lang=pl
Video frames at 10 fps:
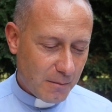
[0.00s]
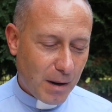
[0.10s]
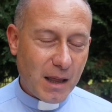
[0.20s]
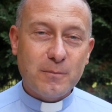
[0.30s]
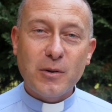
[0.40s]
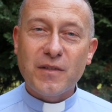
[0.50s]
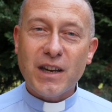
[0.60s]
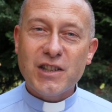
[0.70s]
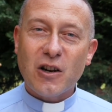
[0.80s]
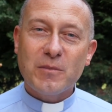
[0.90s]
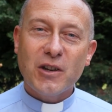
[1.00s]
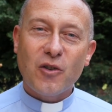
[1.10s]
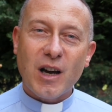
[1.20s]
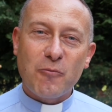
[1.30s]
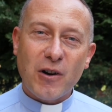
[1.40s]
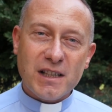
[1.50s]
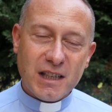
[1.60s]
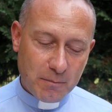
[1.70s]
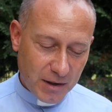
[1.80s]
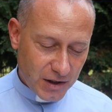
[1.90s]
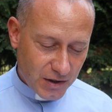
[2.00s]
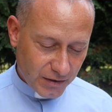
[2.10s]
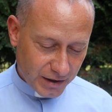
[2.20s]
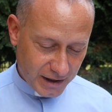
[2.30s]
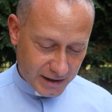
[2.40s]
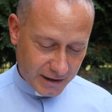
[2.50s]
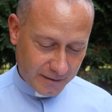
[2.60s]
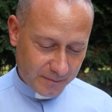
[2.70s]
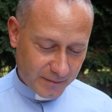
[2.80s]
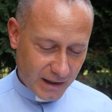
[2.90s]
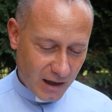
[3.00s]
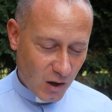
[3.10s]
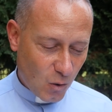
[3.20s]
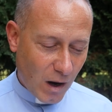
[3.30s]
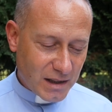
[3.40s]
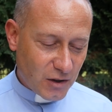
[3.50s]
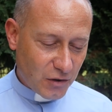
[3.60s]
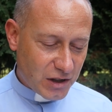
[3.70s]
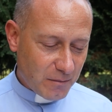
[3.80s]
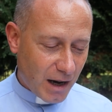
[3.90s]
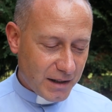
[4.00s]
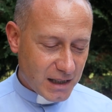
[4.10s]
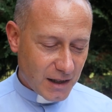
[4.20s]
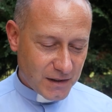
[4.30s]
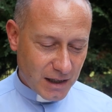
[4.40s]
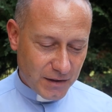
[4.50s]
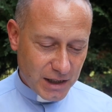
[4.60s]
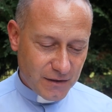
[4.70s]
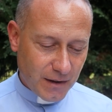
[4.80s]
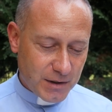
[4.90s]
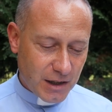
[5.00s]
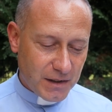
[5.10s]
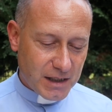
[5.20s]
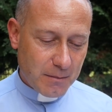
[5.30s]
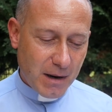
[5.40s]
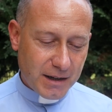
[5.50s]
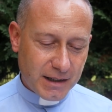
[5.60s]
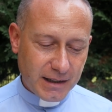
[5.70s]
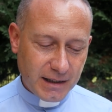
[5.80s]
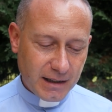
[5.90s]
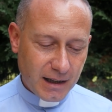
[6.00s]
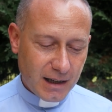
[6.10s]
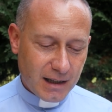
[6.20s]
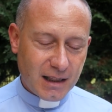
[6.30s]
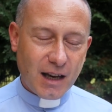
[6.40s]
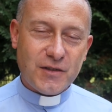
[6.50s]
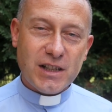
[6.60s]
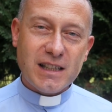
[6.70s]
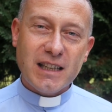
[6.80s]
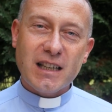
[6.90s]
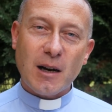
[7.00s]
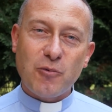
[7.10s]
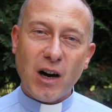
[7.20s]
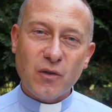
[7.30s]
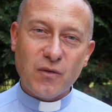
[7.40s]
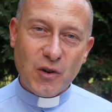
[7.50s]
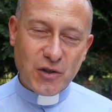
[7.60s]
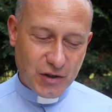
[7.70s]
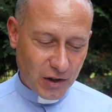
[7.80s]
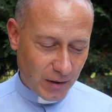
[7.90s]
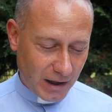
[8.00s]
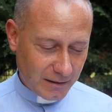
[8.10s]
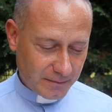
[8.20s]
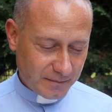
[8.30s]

Pan powiedział mi o kapłańskiej pięćdziesiątnicy, łasce otrzymanej za wstawiennictwem dziewicy Maryi dla wszystkich kapłanów Kościoła.